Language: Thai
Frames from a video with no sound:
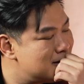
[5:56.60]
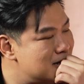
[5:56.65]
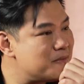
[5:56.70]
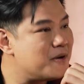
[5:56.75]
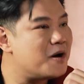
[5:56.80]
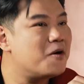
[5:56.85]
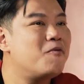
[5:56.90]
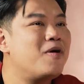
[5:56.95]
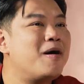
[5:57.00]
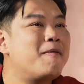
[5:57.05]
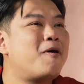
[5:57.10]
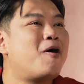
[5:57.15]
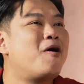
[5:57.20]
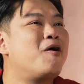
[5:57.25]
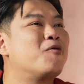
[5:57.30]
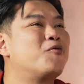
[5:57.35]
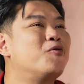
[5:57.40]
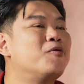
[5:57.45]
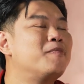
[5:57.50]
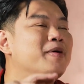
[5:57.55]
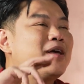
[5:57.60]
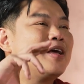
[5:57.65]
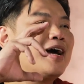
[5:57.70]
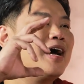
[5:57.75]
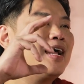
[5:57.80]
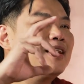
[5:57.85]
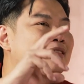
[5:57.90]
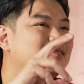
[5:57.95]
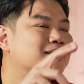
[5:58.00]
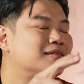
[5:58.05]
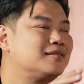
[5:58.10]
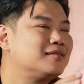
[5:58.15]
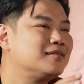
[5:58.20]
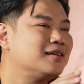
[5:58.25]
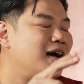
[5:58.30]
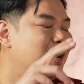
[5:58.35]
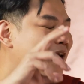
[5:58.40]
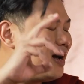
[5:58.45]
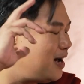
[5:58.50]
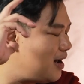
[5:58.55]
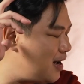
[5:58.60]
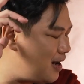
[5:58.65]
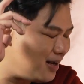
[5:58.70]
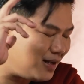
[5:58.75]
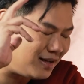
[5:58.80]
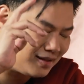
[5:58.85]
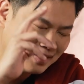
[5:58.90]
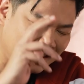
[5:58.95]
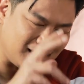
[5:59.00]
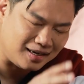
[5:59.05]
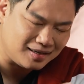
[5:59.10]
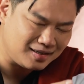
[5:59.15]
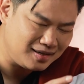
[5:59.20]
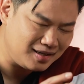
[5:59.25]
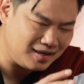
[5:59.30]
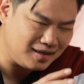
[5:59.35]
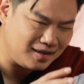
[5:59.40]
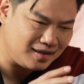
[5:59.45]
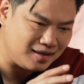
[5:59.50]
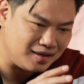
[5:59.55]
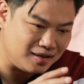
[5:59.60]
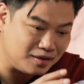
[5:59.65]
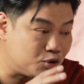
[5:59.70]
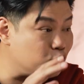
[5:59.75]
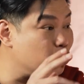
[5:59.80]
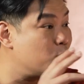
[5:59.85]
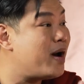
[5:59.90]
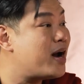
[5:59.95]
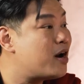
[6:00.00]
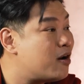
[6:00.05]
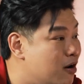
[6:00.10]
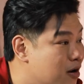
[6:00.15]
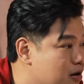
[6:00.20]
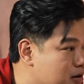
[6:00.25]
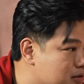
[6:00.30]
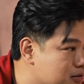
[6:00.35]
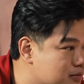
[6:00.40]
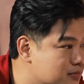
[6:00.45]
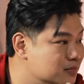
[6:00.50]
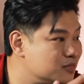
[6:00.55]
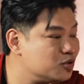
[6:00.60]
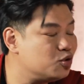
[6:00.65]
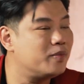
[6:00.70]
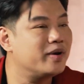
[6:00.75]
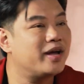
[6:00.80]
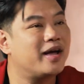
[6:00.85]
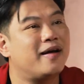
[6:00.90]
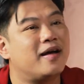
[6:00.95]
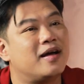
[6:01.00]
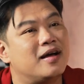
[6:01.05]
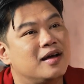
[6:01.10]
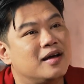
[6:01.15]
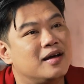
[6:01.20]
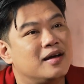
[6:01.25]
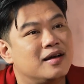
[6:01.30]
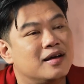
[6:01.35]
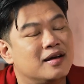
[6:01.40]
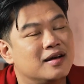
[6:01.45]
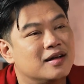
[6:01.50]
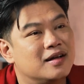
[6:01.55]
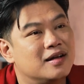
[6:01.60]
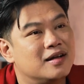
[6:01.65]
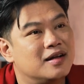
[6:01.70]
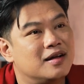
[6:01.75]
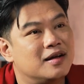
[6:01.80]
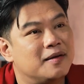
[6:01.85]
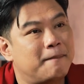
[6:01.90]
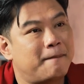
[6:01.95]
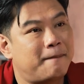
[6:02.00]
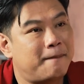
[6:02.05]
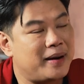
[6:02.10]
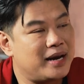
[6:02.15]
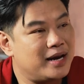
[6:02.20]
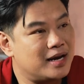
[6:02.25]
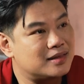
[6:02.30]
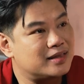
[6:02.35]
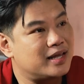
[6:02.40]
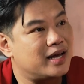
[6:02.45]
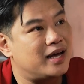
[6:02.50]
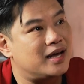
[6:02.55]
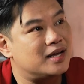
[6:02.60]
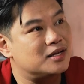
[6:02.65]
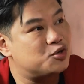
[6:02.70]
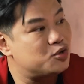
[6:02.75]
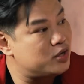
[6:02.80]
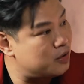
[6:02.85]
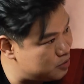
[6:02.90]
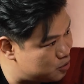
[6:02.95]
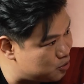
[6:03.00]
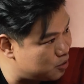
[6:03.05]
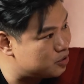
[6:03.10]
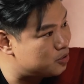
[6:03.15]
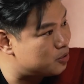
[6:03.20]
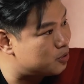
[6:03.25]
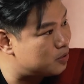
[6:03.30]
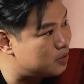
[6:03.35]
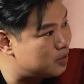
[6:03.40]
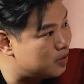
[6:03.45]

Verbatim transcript: นั่นหมายความว่าพอคุณไปคัดอ่าติดที่ชูแบงคอกใช่ถูกไหมฮะเป็นนักเตะชุดเยาวชนอยู่